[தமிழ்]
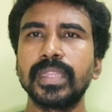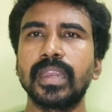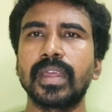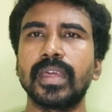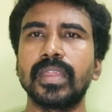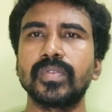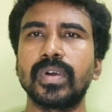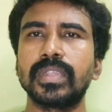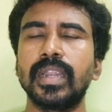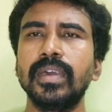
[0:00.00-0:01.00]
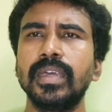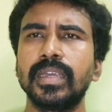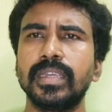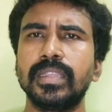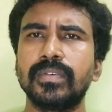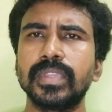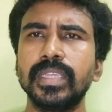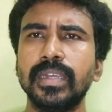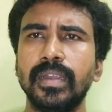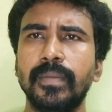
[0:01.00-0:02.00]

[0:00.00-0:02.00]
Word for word: பதில் கிடையாது ஸோ அதனால் இதை வந்து